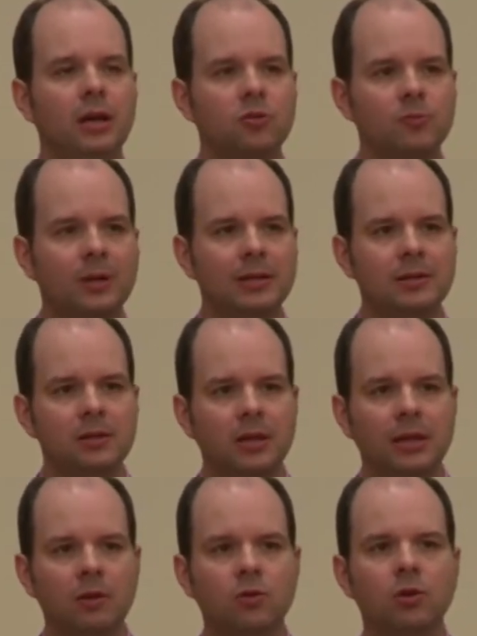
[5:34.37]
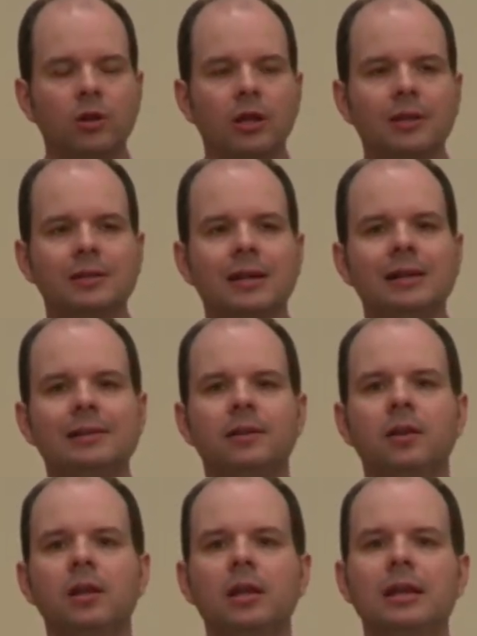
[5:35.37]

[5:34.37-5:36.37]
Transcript: entsprechende Regelungen enthalten,